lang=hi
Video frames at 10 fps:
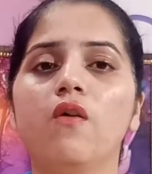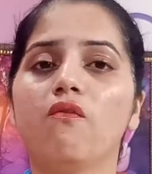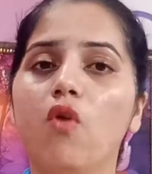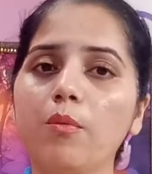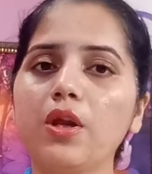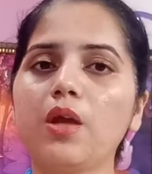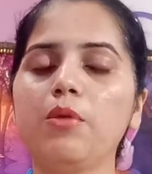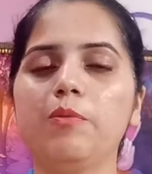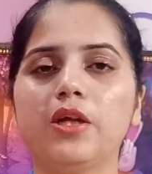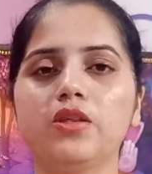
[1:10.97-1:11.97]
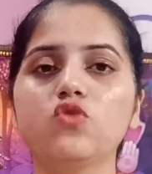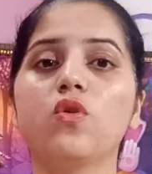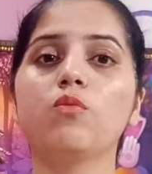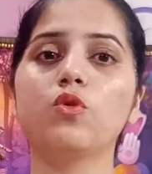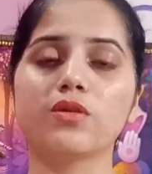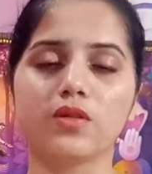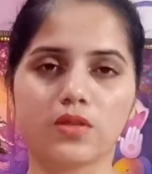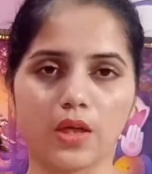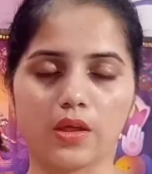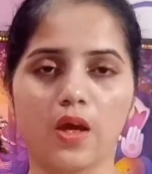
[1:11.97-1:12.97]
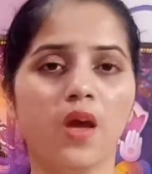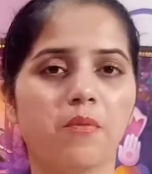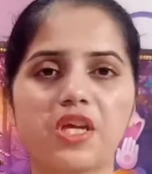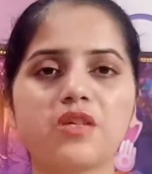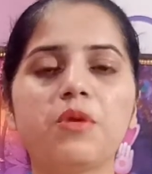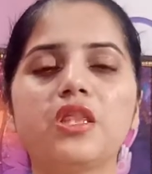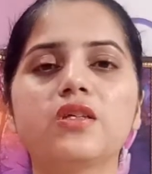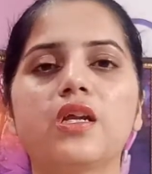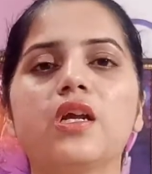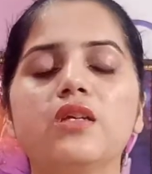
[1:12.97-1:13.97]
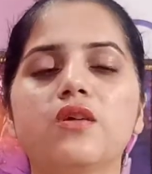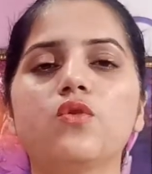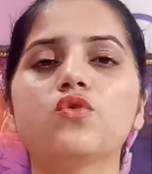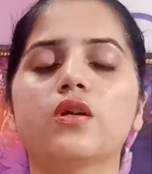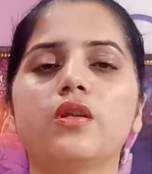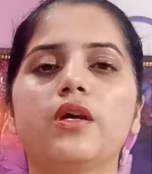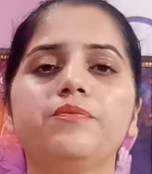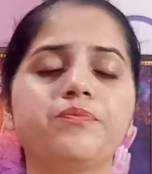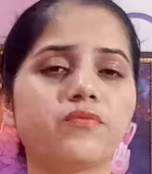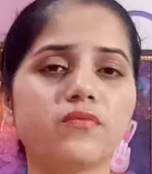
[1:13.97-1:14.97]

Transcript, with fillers: वो हमें नहीं मिल पाती है जो हम लोग रिजल्ट चाहते हैं बिकॉज हम इतने सारे क्लेंजर यूज करते हैं